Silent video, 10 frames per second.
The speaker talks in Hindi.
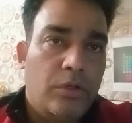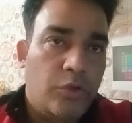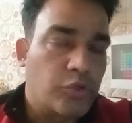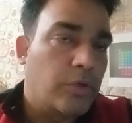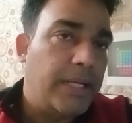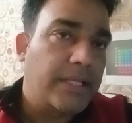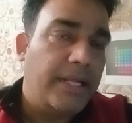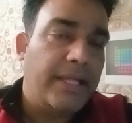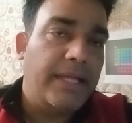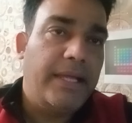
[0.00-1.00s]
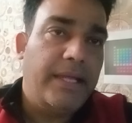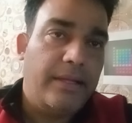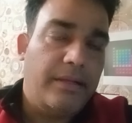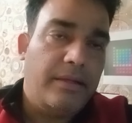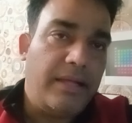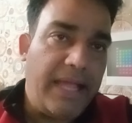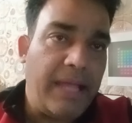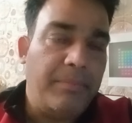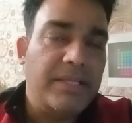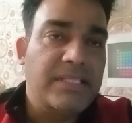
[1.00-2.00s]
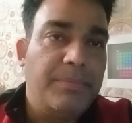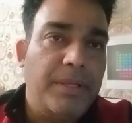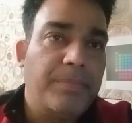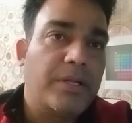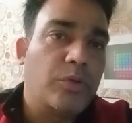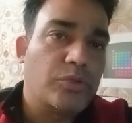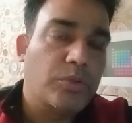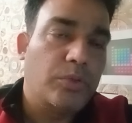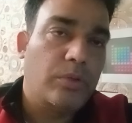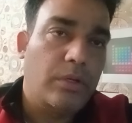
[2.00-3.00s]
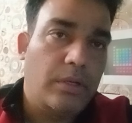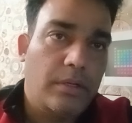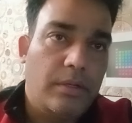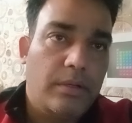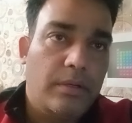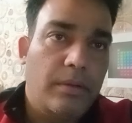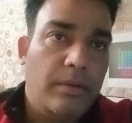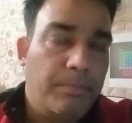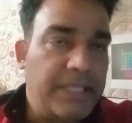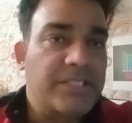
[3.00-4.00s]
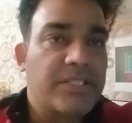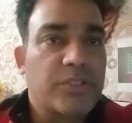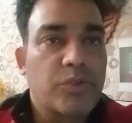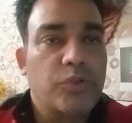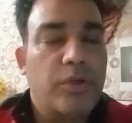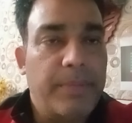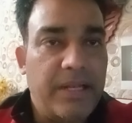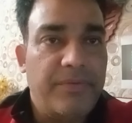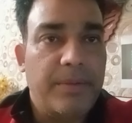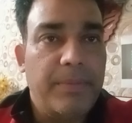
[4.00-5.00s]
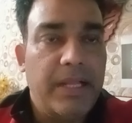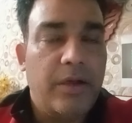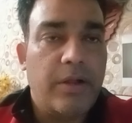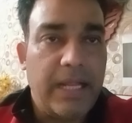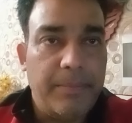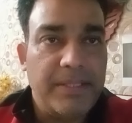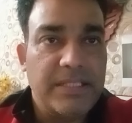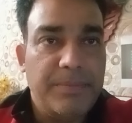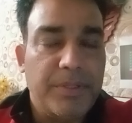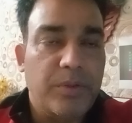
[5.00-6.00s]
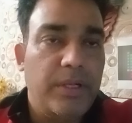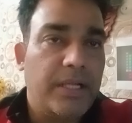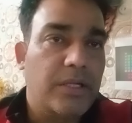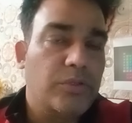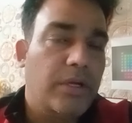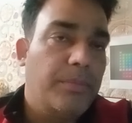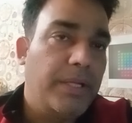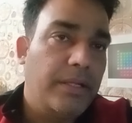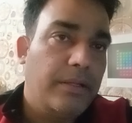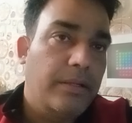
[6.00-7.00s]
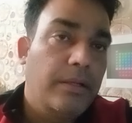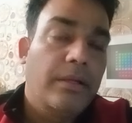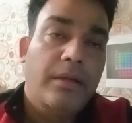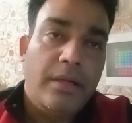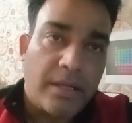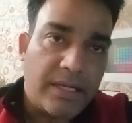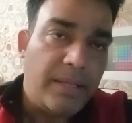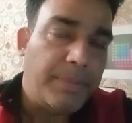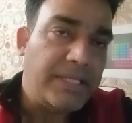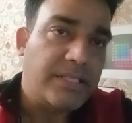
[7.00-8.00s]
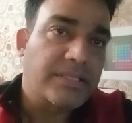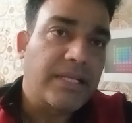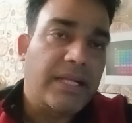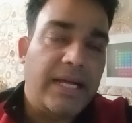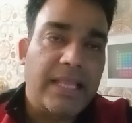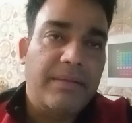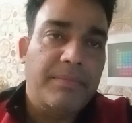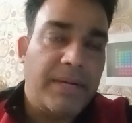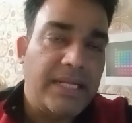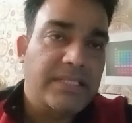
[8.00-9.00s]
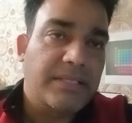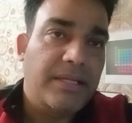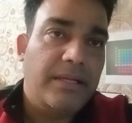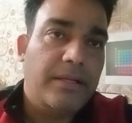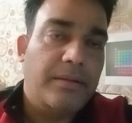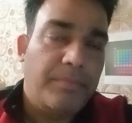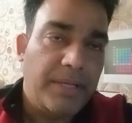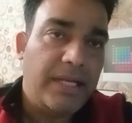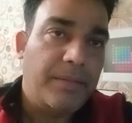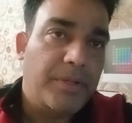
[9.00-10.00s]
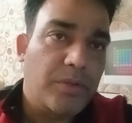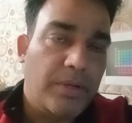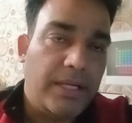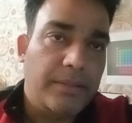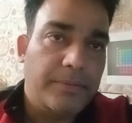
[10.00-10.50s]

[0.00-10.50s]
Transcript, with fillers: दोस्तों हम बात करेंगे एम पर दोस्तों पेंशनर्स को जो है बेनिफिट मिला है और एम को लेकर जो है अभी कई पेंशनर्स के खाते में मार्च के महीने में जो है